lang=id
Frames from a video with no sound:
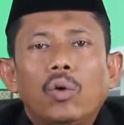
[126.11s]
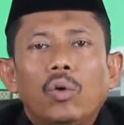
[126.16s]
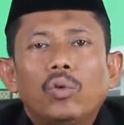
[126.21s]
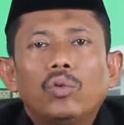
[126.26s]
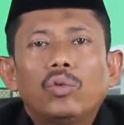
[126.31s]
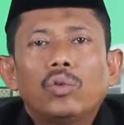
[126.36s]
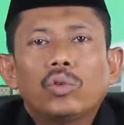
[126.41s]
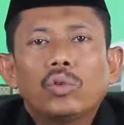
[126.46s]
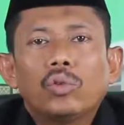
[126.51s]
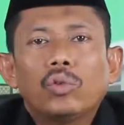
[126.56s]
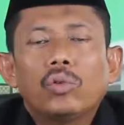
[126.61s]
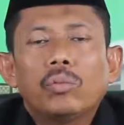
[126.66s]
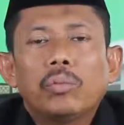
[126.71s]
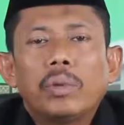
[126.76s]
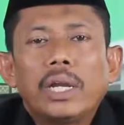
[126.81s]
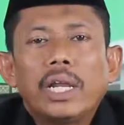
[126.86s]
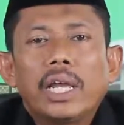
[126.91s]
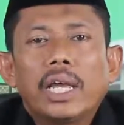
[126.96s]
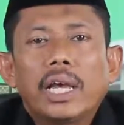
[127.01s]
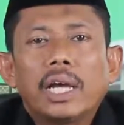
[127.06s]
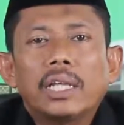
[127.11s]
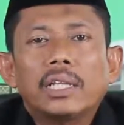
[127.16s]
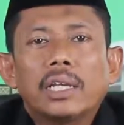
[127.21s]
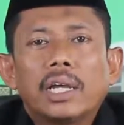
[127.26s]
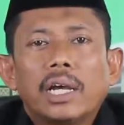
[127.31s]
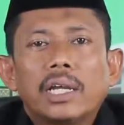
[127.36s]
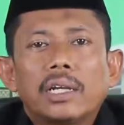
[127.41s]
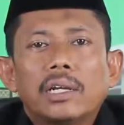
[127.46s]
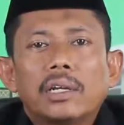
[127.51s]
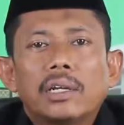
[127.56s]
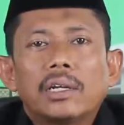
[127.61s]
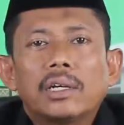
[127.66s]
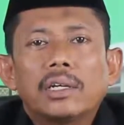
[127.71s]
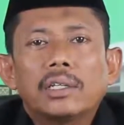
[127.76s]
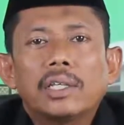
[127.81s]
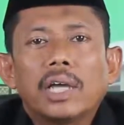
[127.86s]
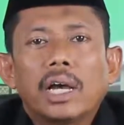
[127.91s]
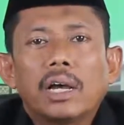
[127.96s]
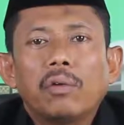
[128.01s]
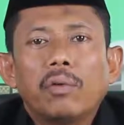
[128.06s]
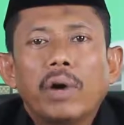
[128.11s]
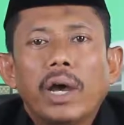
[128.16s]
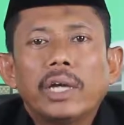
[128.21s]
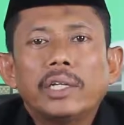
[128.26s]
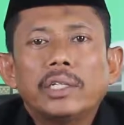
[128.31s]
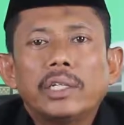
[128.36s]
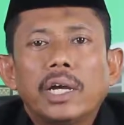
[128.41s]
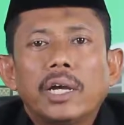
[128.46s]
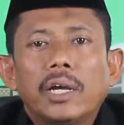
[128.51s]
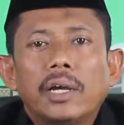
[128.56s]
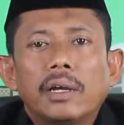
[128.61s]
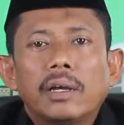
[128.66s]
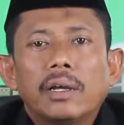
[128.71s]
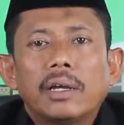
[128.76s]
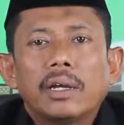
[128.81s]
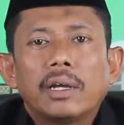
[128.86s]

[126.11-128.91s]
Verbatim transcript: untuk meningkatkan ketakwaannya.